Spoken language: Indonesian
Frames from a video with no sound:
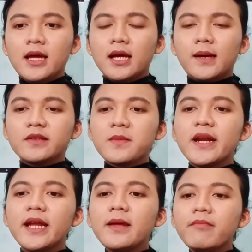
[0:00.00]

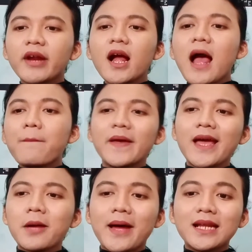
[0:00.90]
sebenarnya ini mereka comebacknya
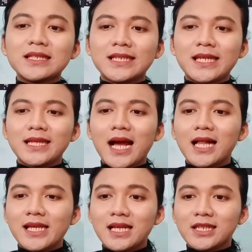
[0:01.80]
kemarin sih tanggal
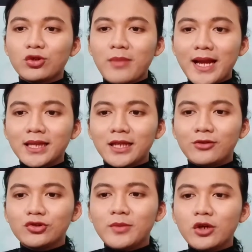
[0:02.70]
31 Maret gitu
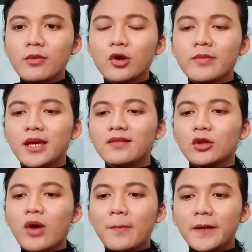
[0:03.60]
cuman gue baru bikin 1
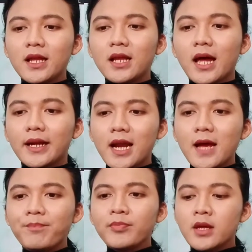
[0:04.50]
April karena
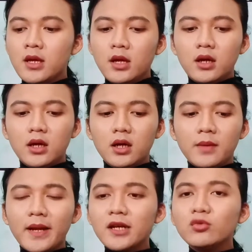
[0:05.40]
uh,
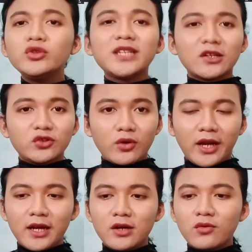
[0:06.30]
kemarin hujan
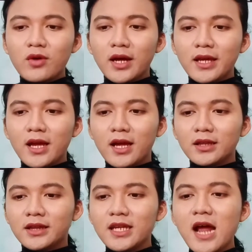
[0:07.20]
sore dan gue kayak
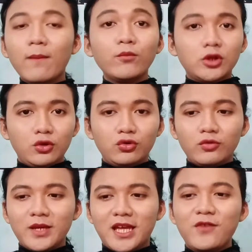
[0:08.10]
tidak mood untuk
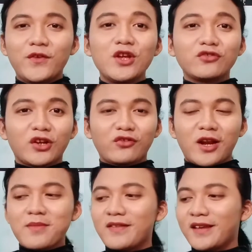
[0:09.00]
bikin video
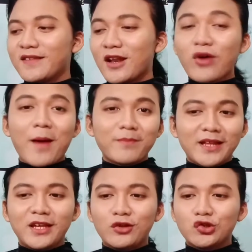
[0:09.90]
sore-sore biasanya kan selalu update
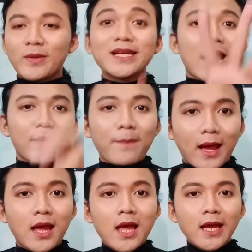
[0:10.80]
gitu cuman gak apa-apa
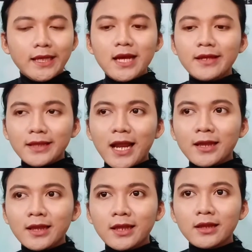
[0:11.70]
ini hanya telat
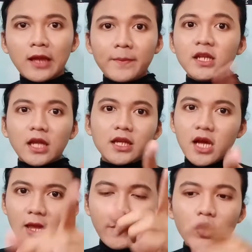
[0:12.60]
tapi ini telatnya
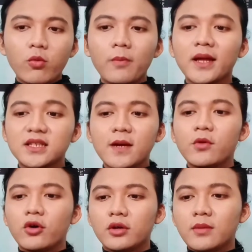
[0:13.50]
gak nyampe 24 jam
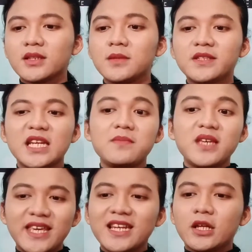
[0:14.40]
kok ya, masih bisa
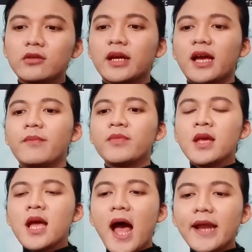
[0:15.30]
dibikin gitu lah ya
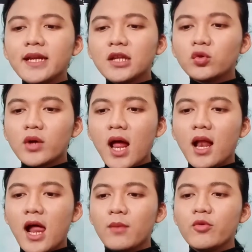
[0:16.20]

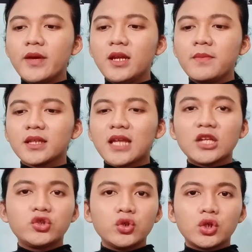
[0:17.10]
Unnatural album ini
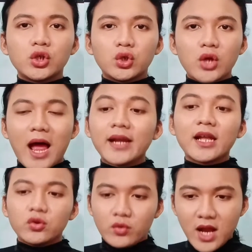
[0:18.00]
bertajuk
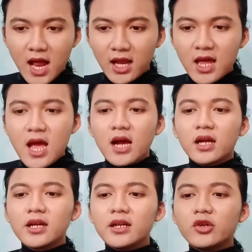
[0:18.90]
Unnatural
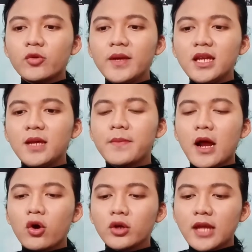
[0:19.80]
Girl group ini
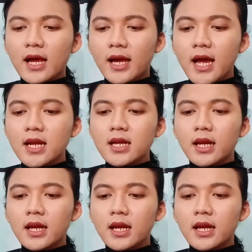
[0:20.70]
beranggotakan